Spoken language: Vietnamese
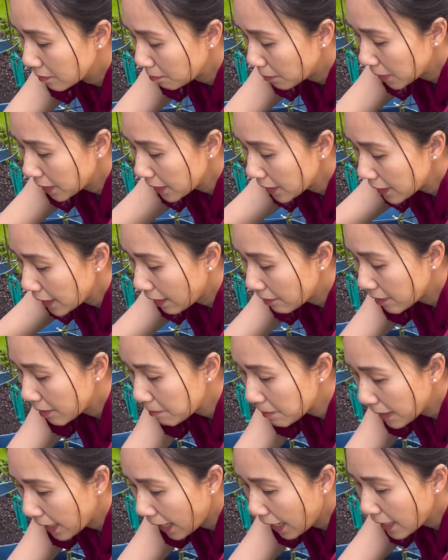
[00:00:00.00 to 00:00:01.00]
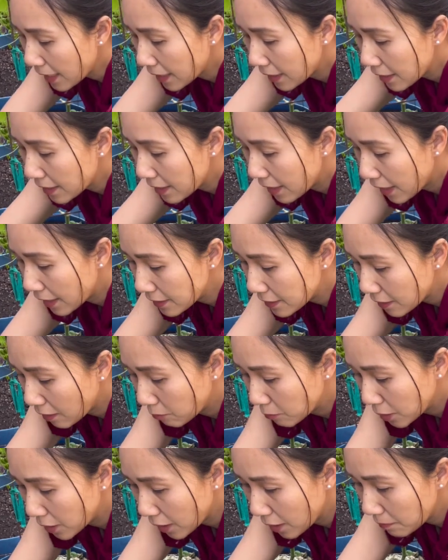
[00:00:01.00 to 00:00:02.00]
Mấy cái rau giáp cá này nó dễ
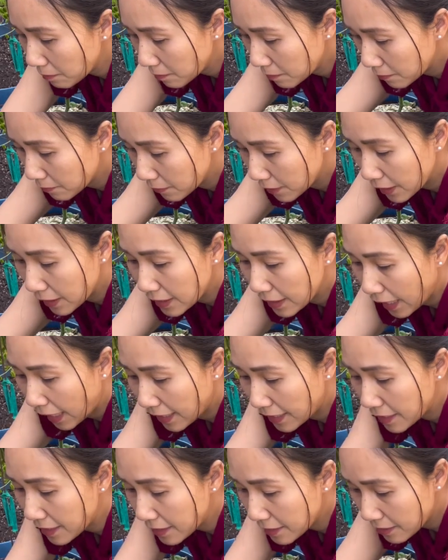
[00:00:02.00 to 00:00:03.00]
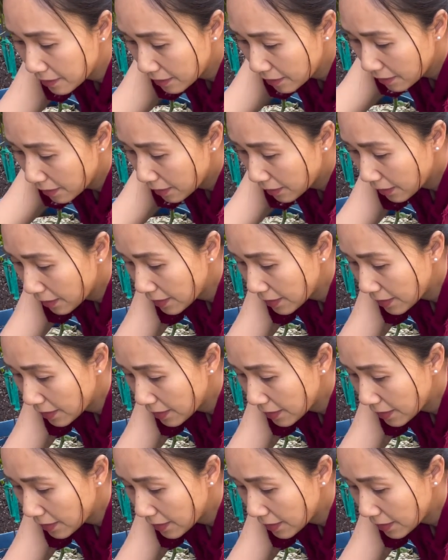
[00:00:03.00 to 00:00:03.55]
trồng dữ lắm và nó nhảy nó